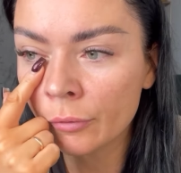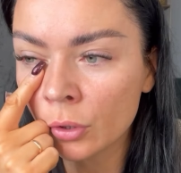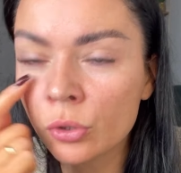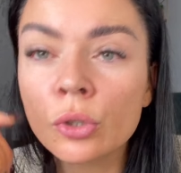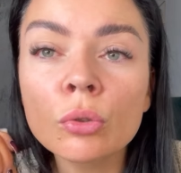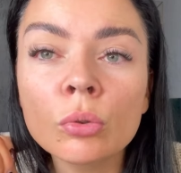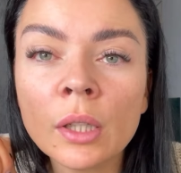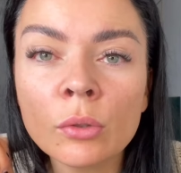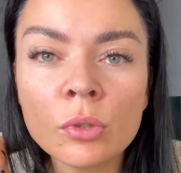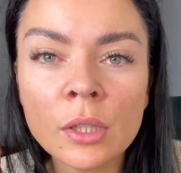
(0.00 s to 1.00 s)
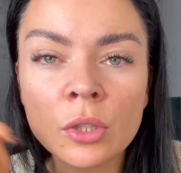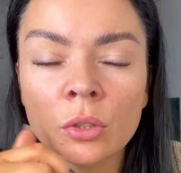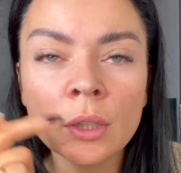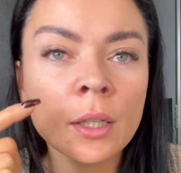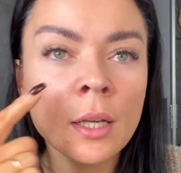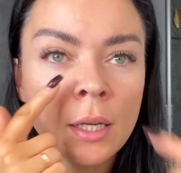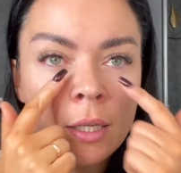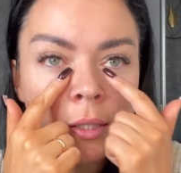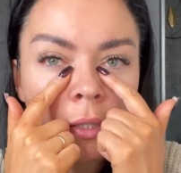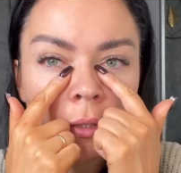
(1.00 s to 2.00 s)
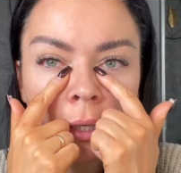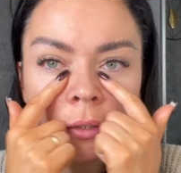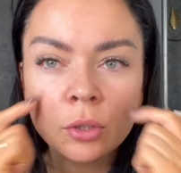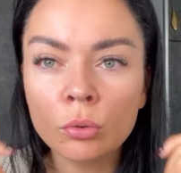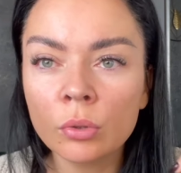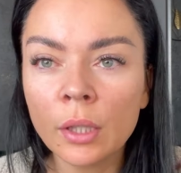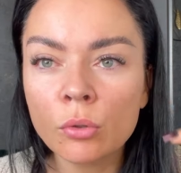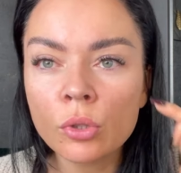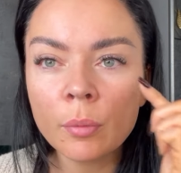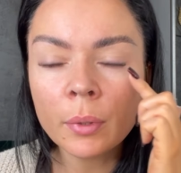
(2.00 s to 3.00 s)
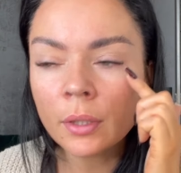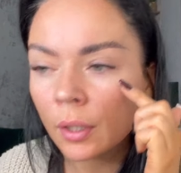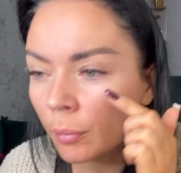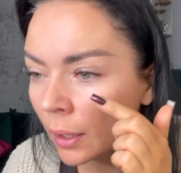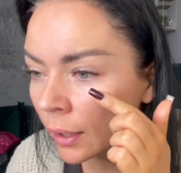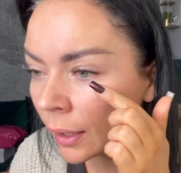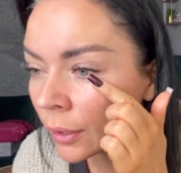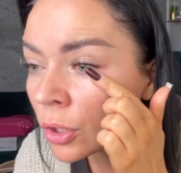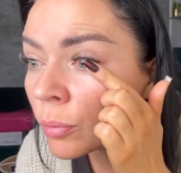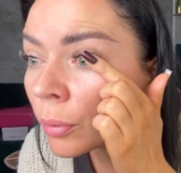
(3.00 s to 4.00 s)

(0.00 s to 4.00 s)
W kącik tutaj już na środek, centralnie tutaj już nie będę chyba kleić,